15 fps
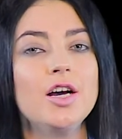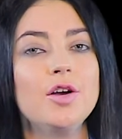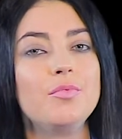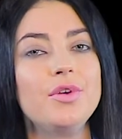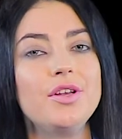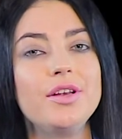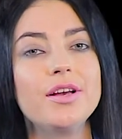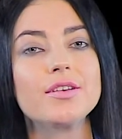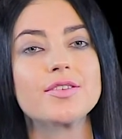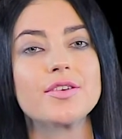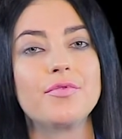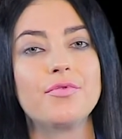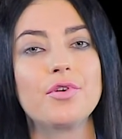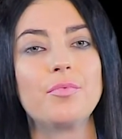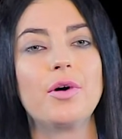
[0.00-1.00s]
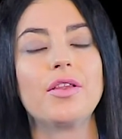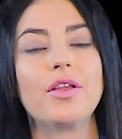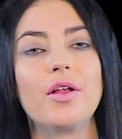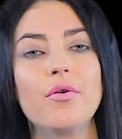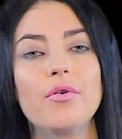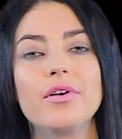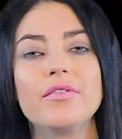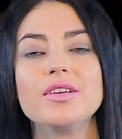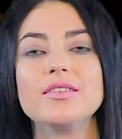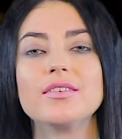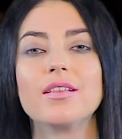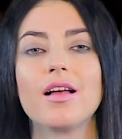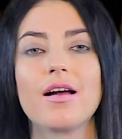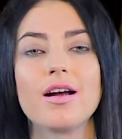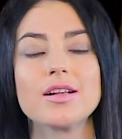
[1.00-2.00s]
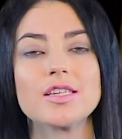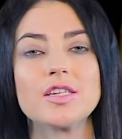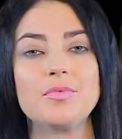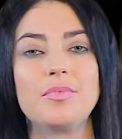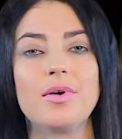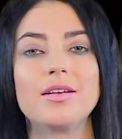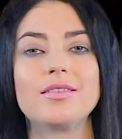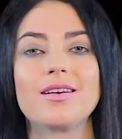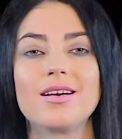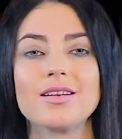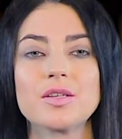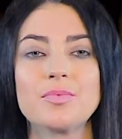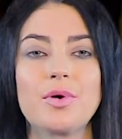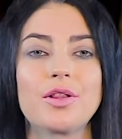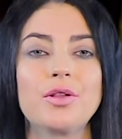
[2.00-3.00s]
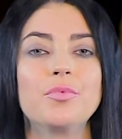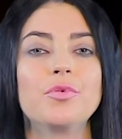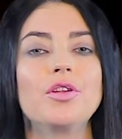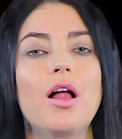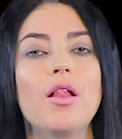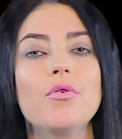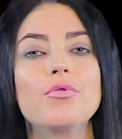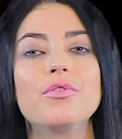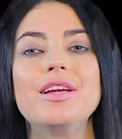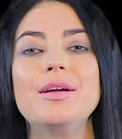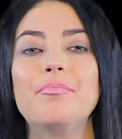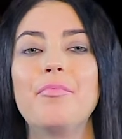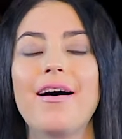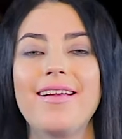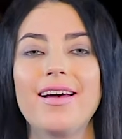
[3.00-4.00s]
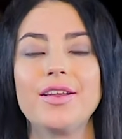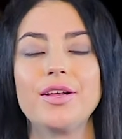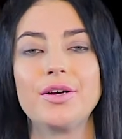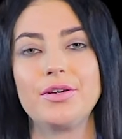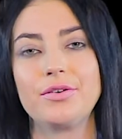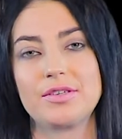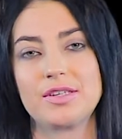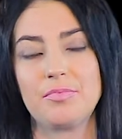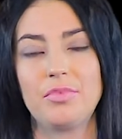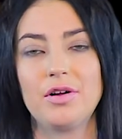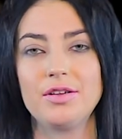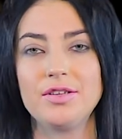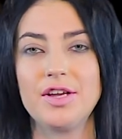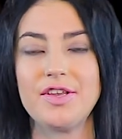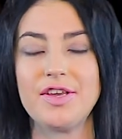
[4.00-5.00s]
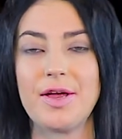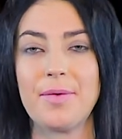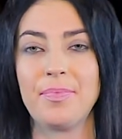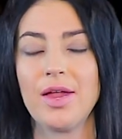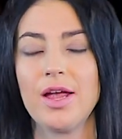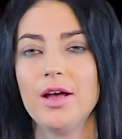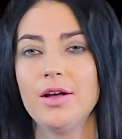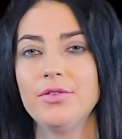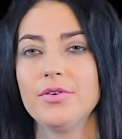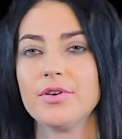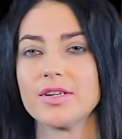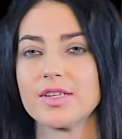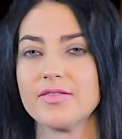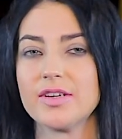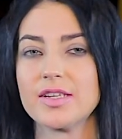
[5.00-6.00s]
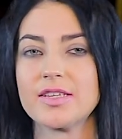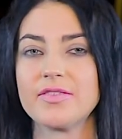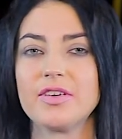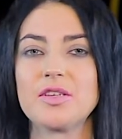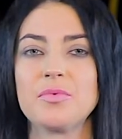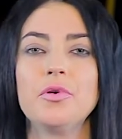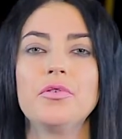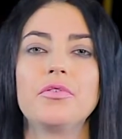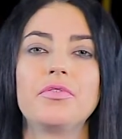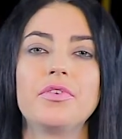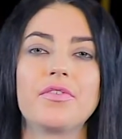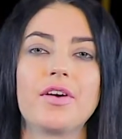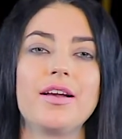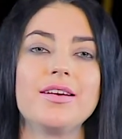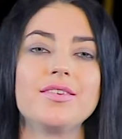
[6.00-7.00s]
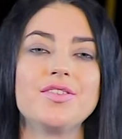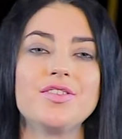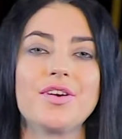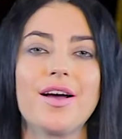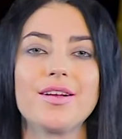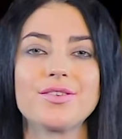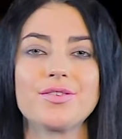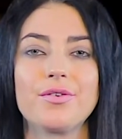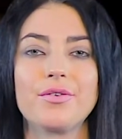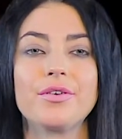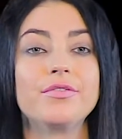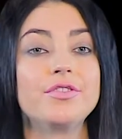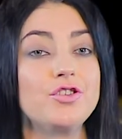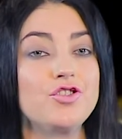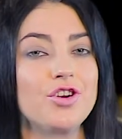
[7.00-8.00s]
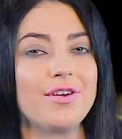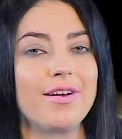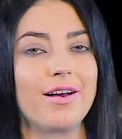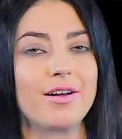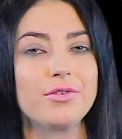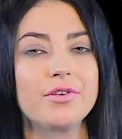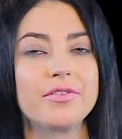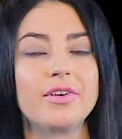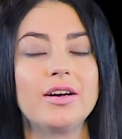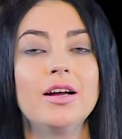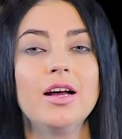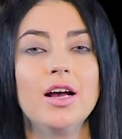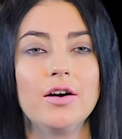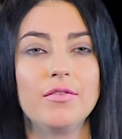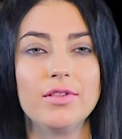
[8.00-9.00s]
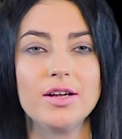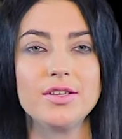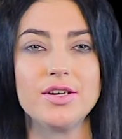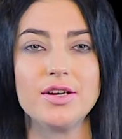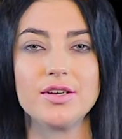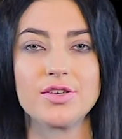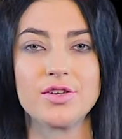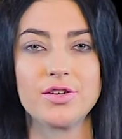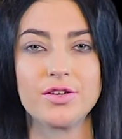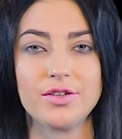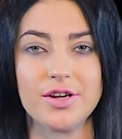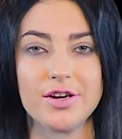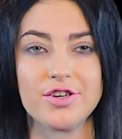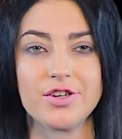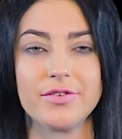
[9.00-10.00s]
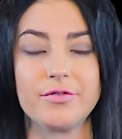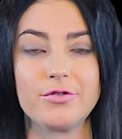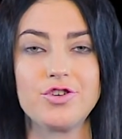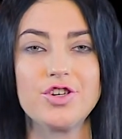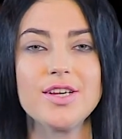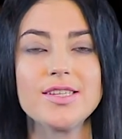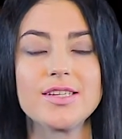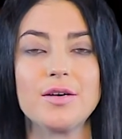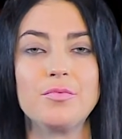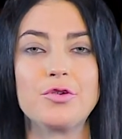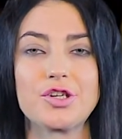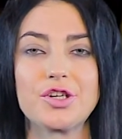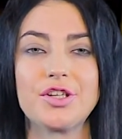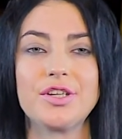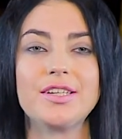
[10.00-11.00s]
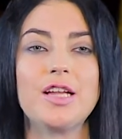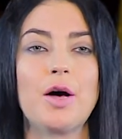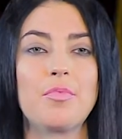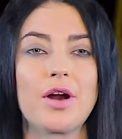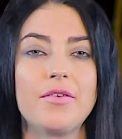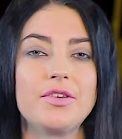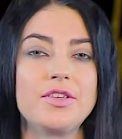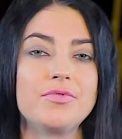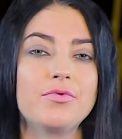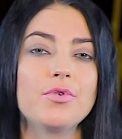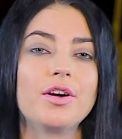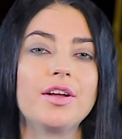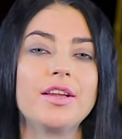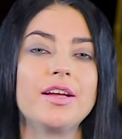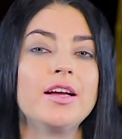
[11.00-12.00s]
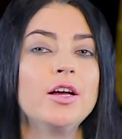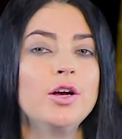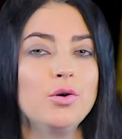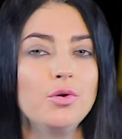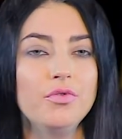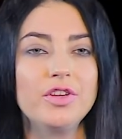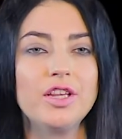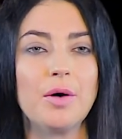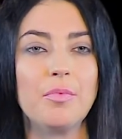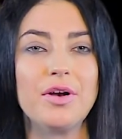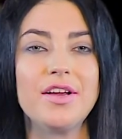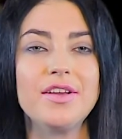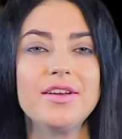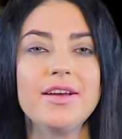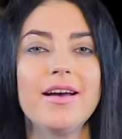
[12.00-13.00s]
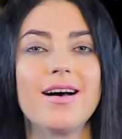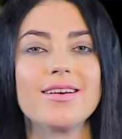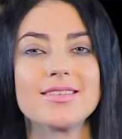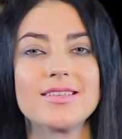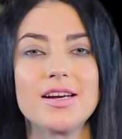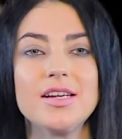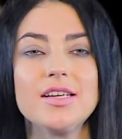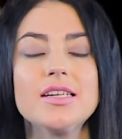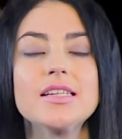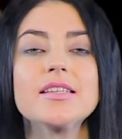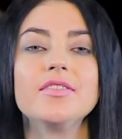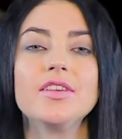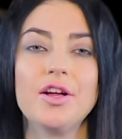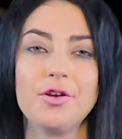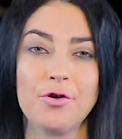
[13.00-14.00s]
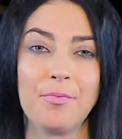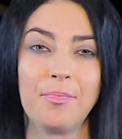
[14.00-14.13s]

меняется форма налоговой декларации по транспортному налогу и порядок ее заполнения. Ну а с 28 февраля истекает срок, в течение которого владелец дачного участка может направить в органы уведомление о строительстве на нем.